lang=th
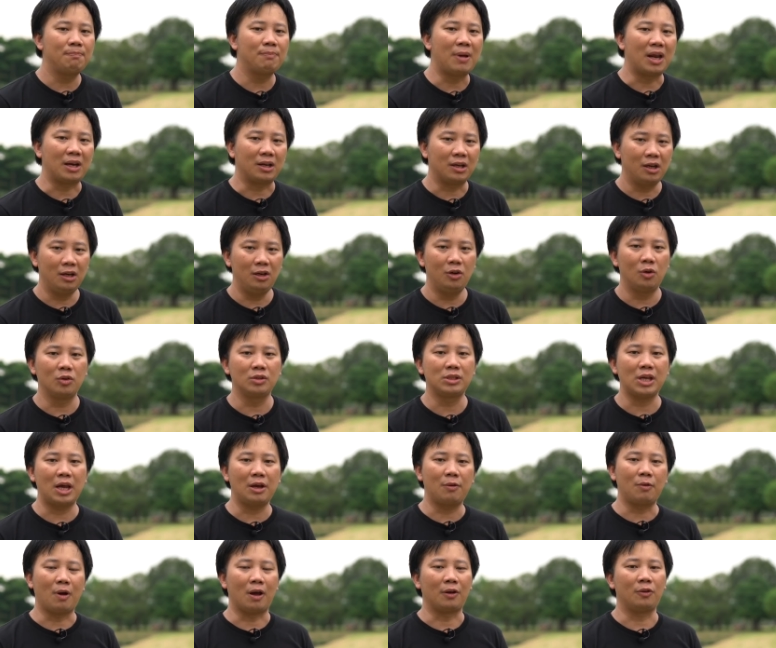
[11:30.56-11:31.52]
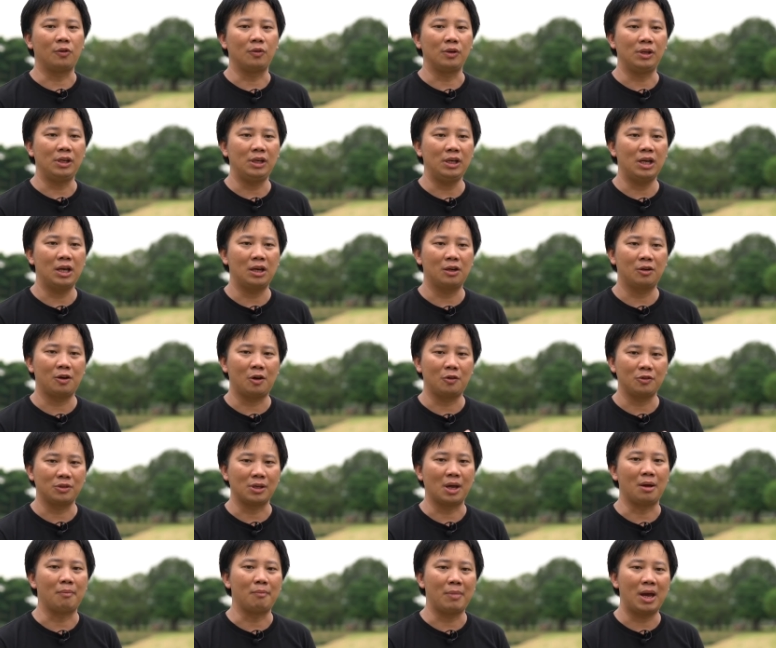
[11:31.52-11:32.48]
รปัดขึ้นลงซ้ายขวาตรงนี้เนี่ยเรา
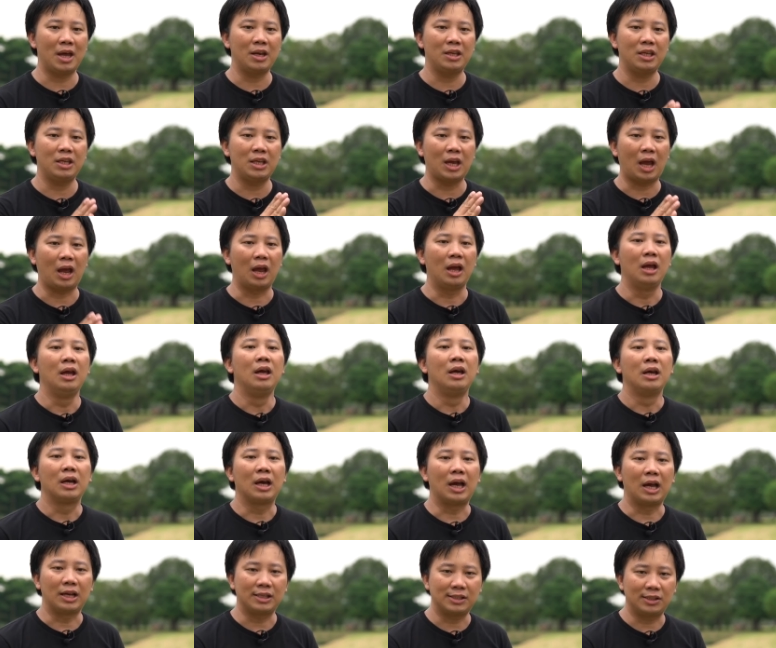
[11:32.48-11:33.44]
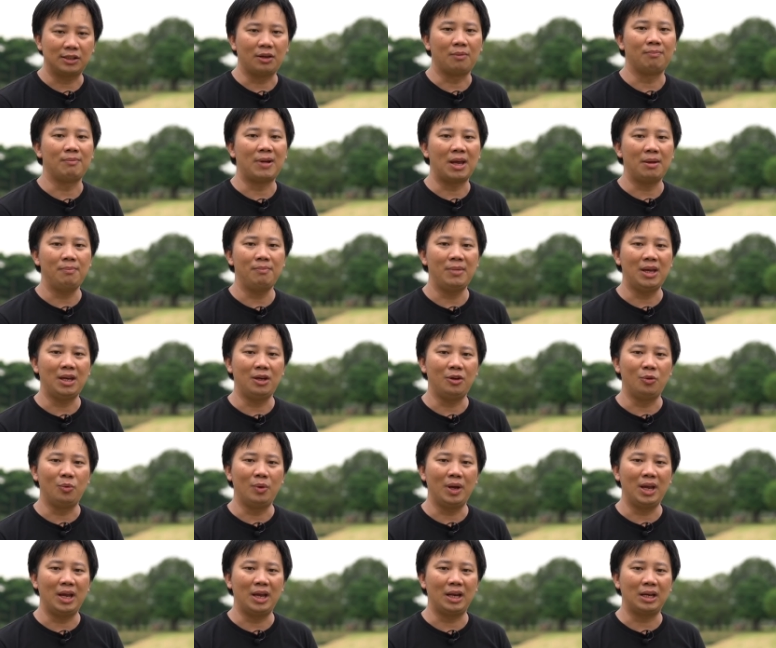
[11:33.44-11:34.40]
สามารถที่จะคัสตอมไมซ์เมนู
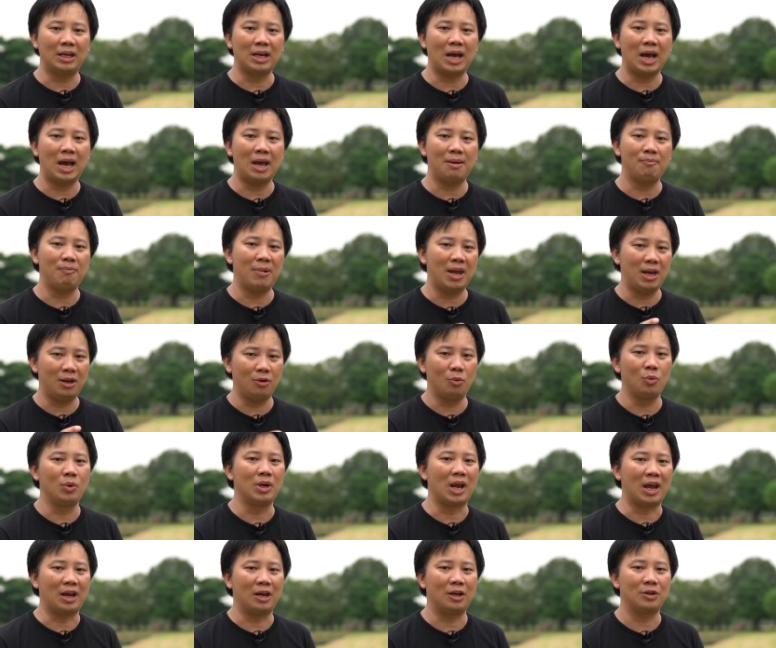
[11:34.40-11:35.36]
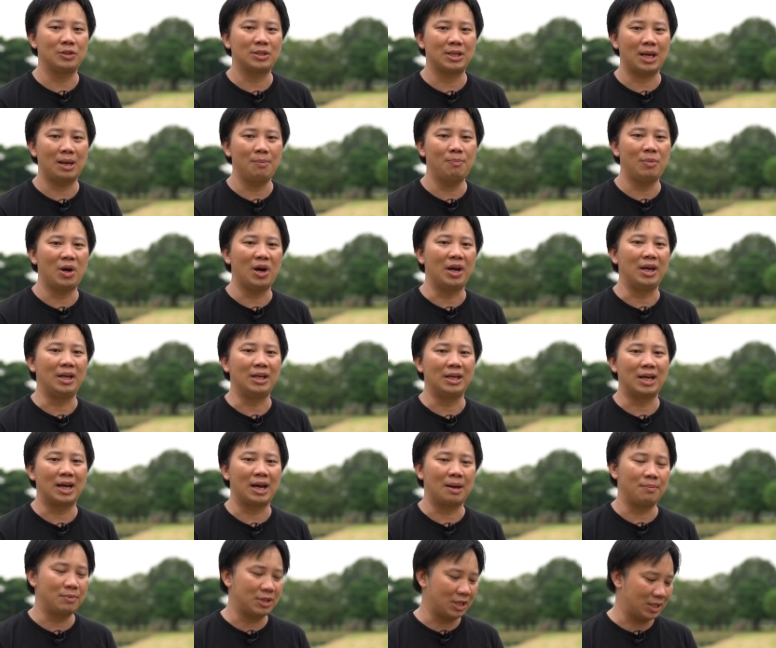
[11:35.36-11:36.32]
เองได้เมนูไหนเราใช้บ่อย
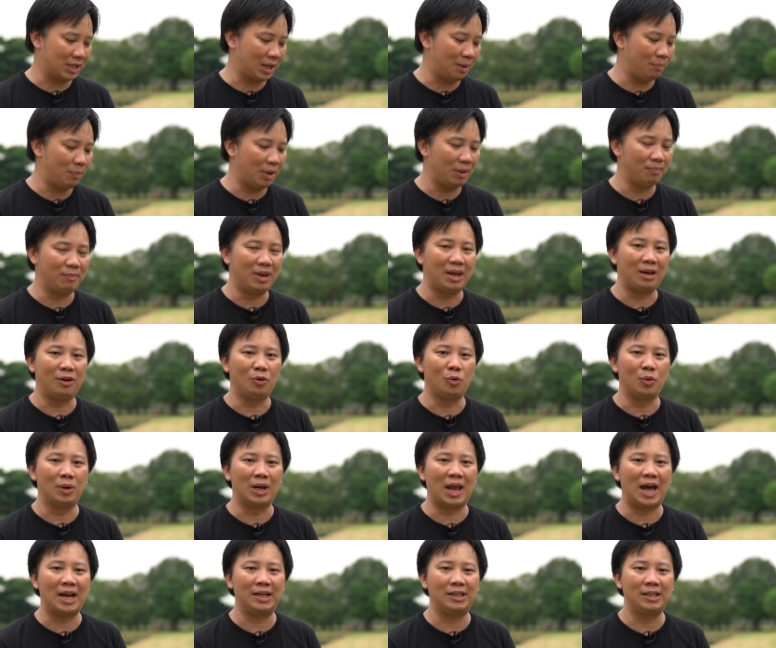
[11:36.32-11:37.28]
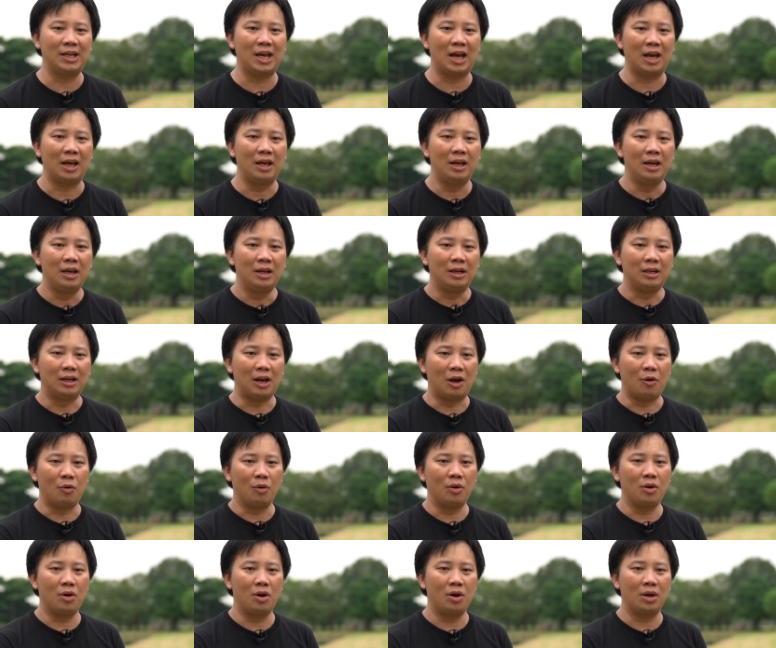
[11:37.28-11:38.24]
นะครับ จะใช้เป็นเมนูลัดเนี่ยเรา
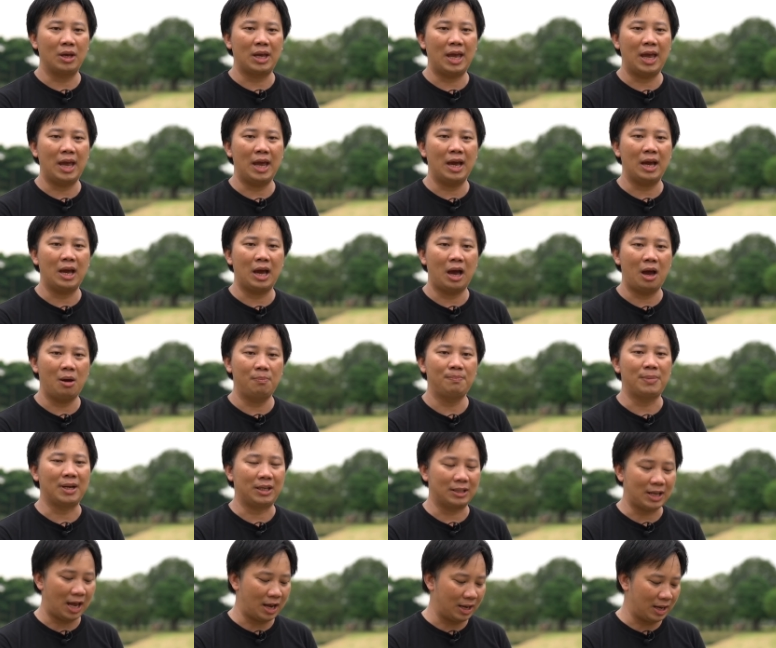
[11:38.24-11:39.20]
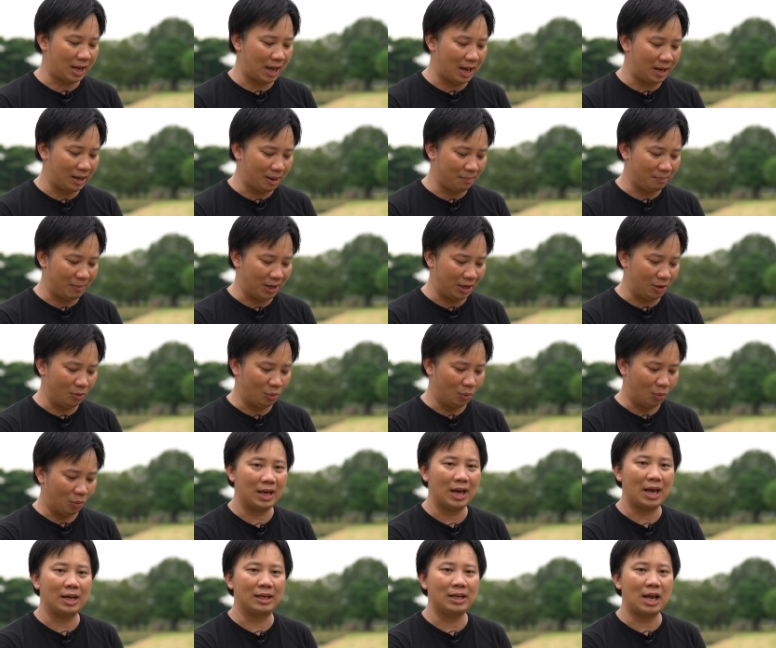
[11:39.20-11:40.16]
ก็แค่เข้าไปตั้งค่าในเมนู
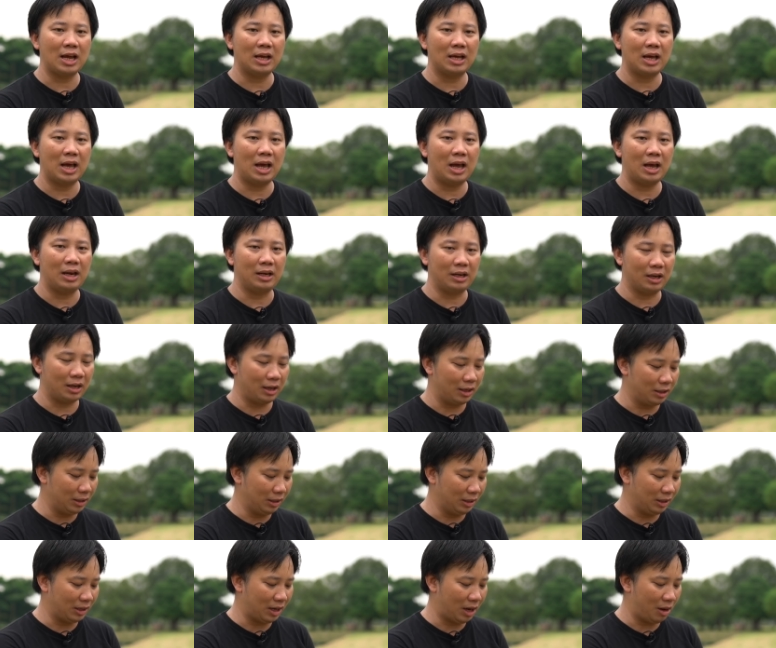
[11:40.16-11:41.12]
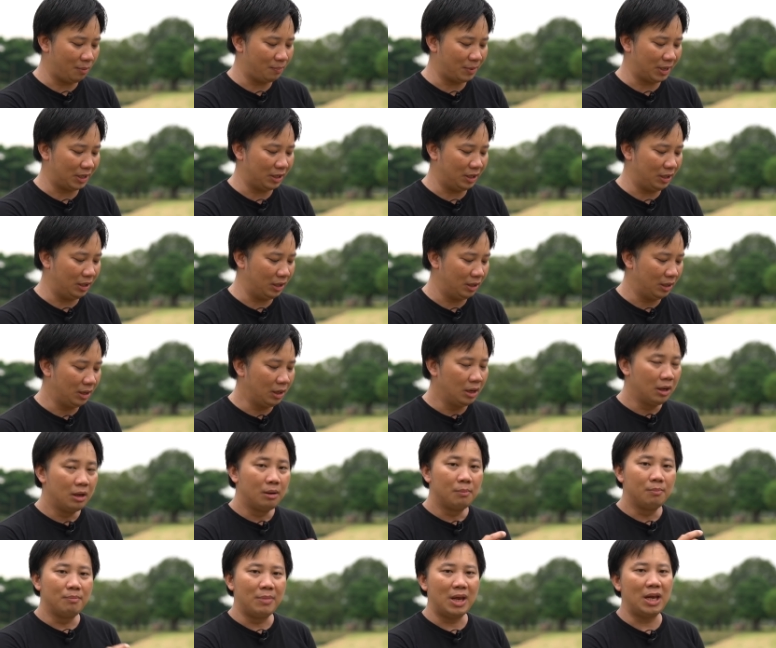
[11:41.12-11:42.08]
การตั้งค่าเนี่ยก็คือเข้าไปที่
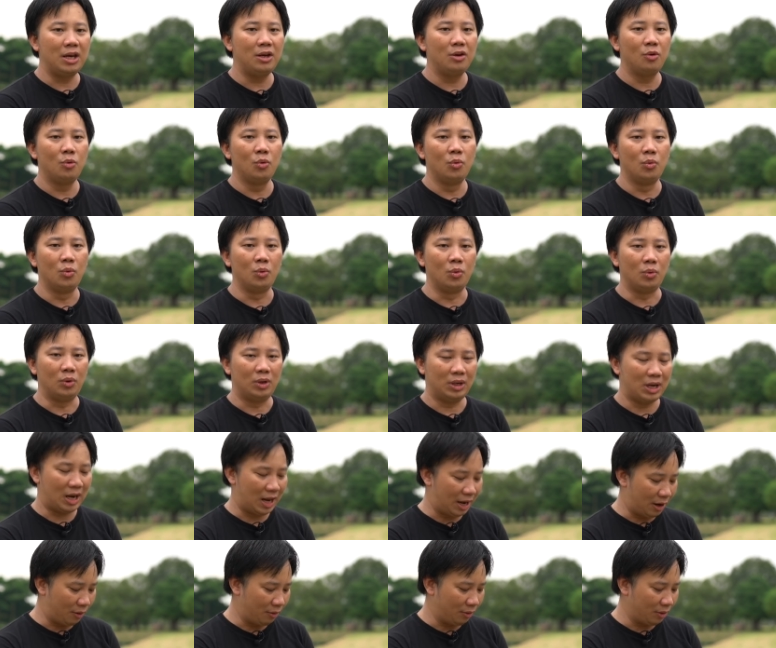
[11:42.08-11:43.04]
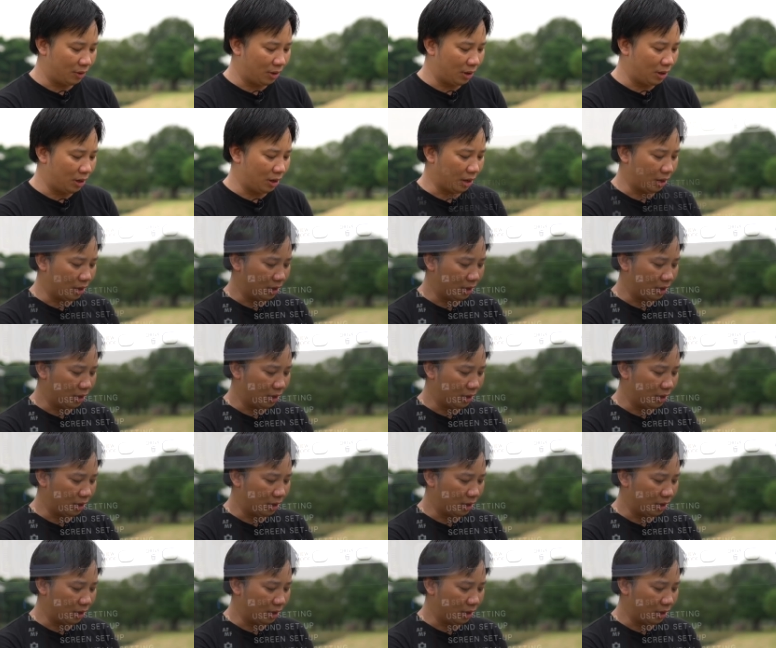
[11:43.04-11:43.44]
เมนูแล้วก็